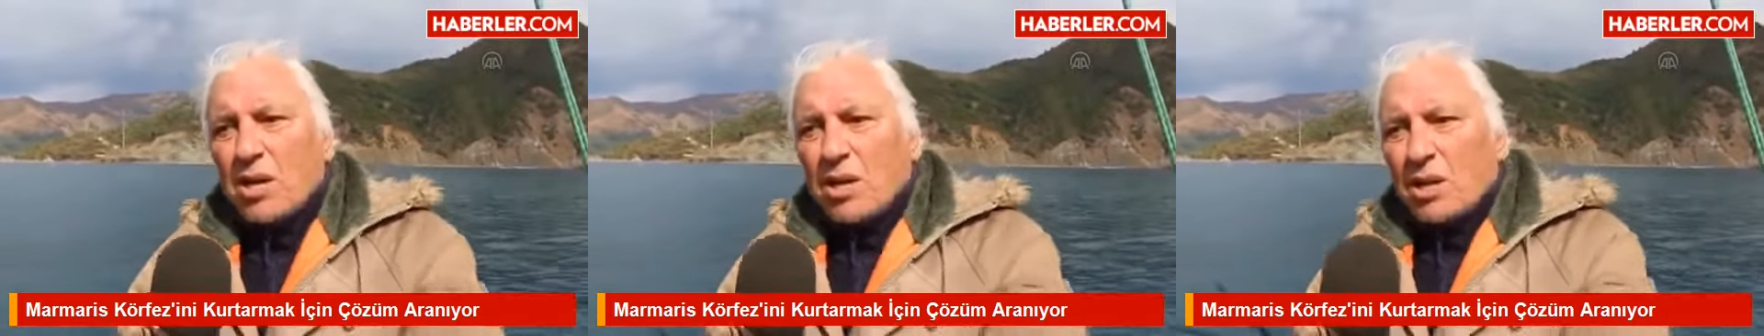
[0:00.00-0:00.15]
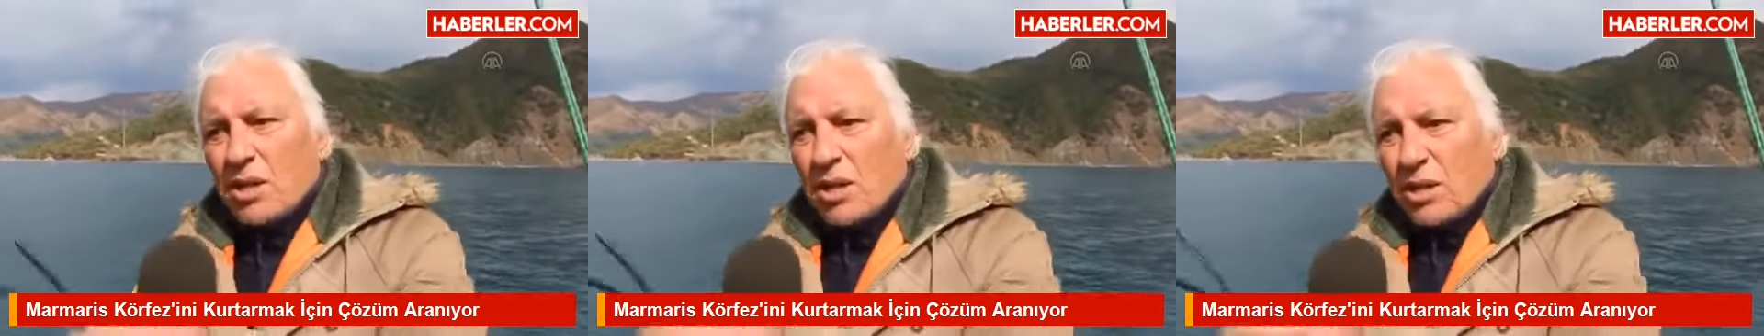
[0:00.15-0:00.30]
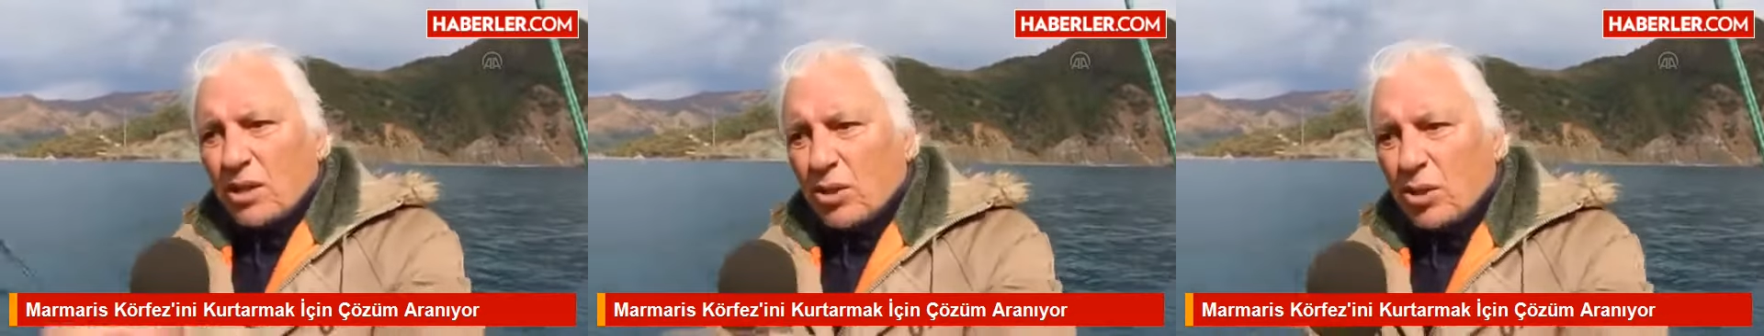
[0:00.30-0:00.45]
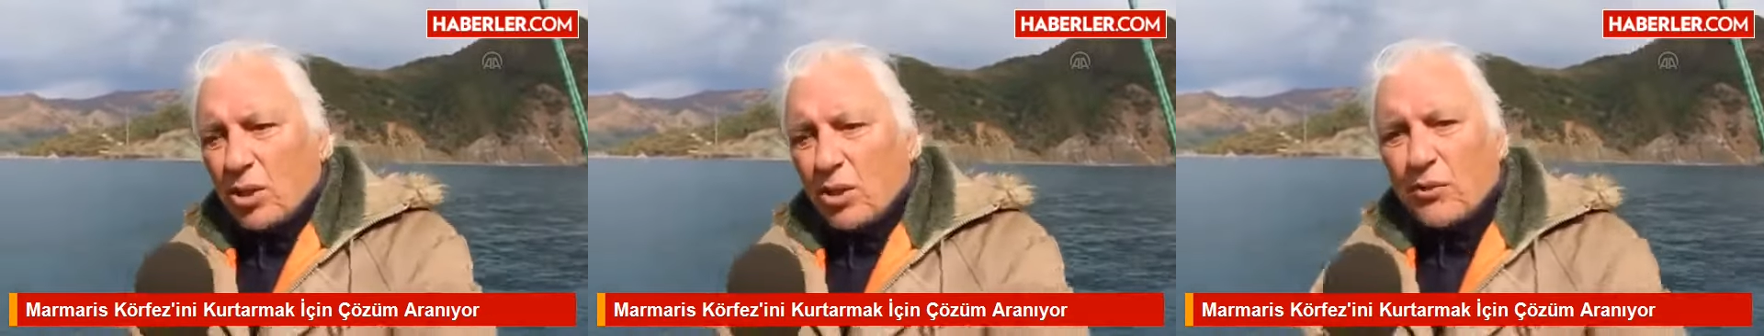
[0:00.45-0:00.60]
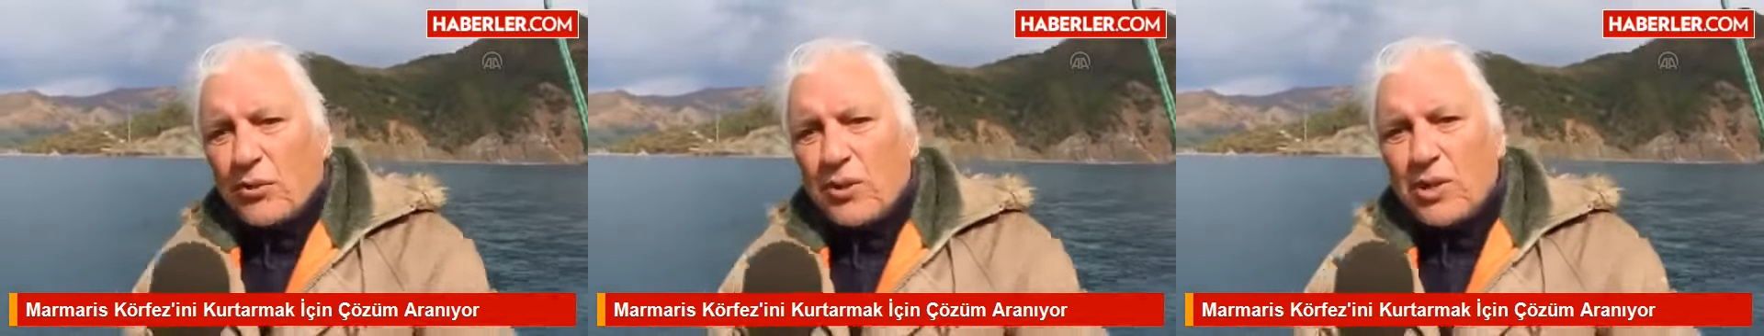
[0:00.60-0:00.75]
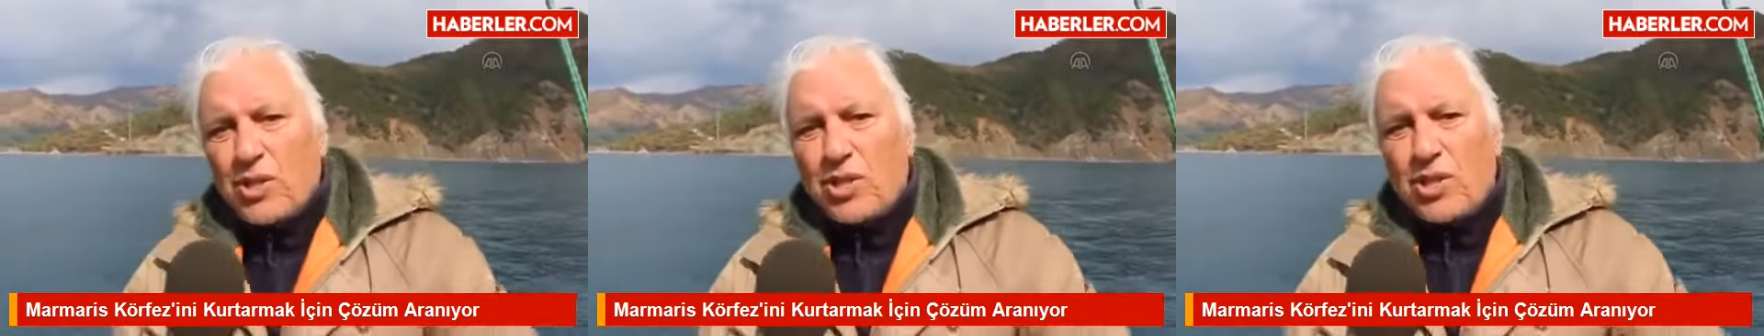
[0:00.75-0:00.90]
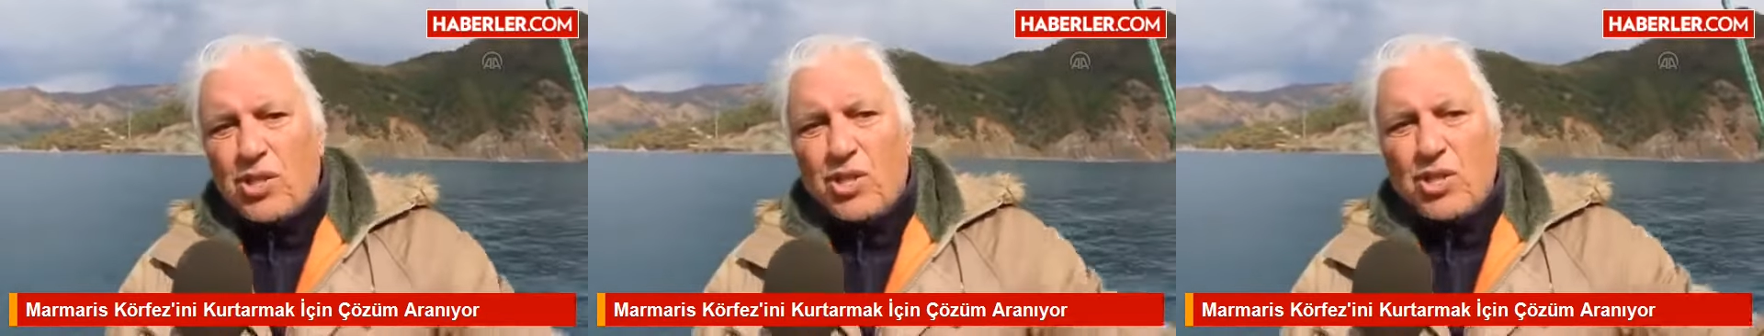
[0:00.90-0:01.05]
e,
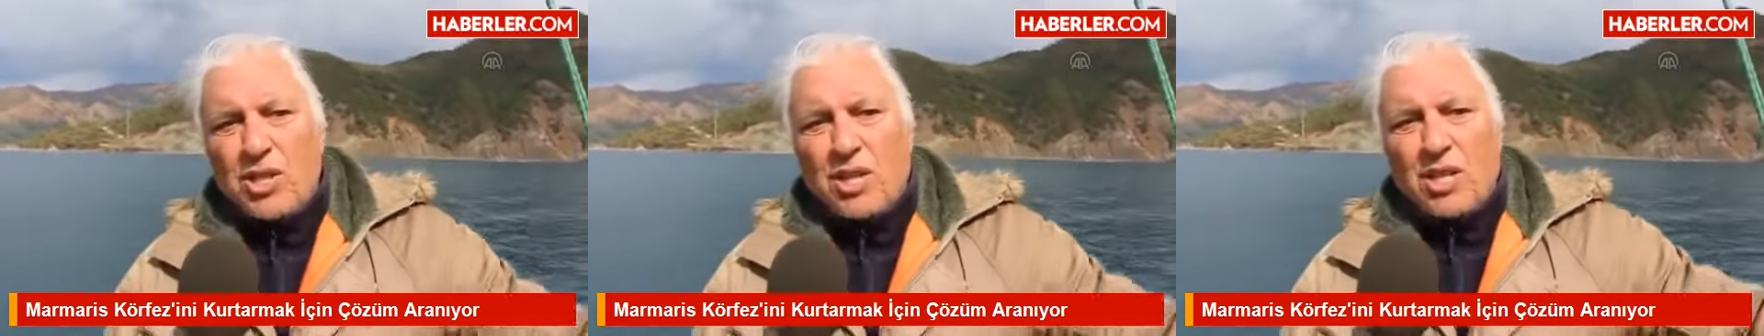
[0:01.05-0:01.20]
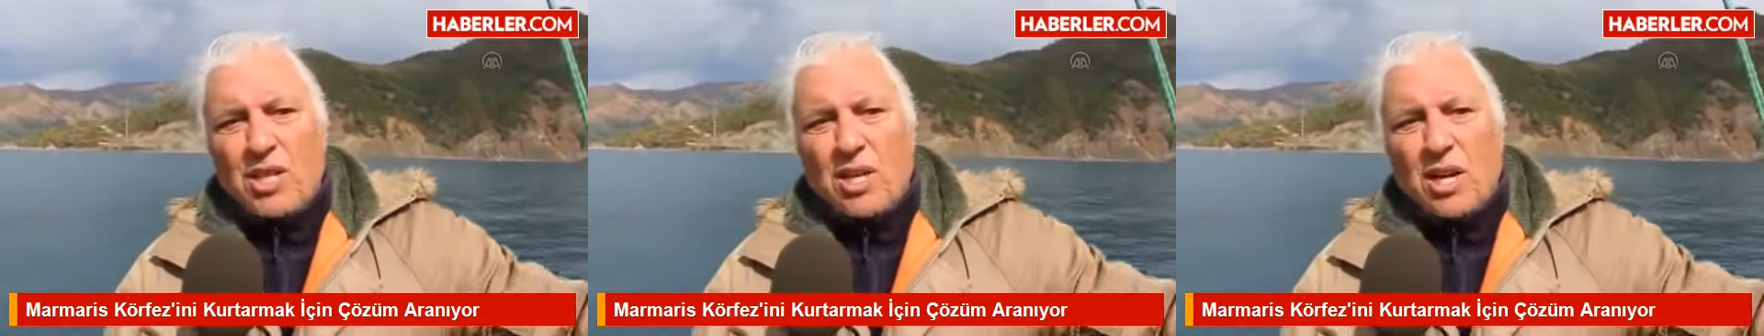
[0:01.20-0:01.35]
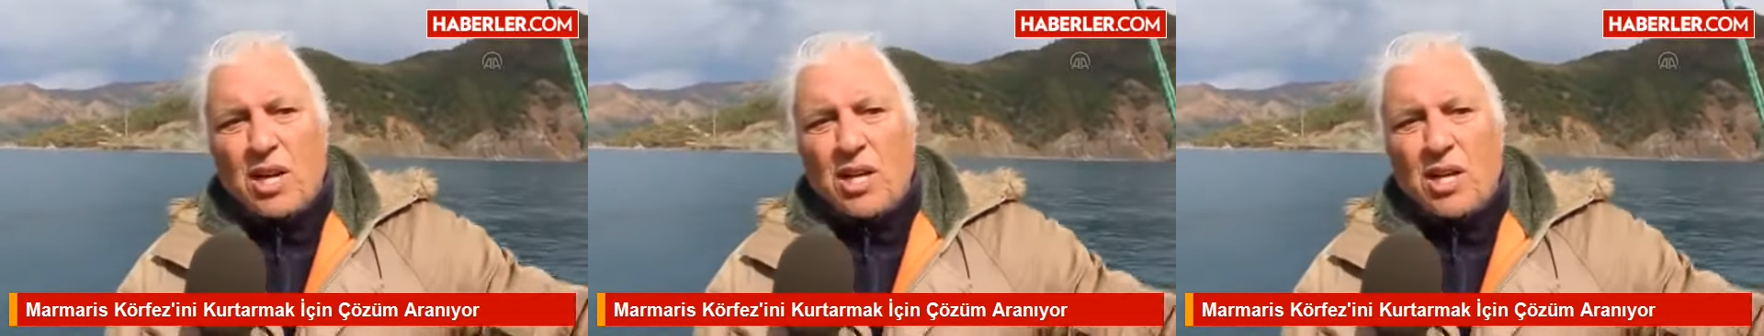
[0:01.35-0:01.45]
körfez içindeki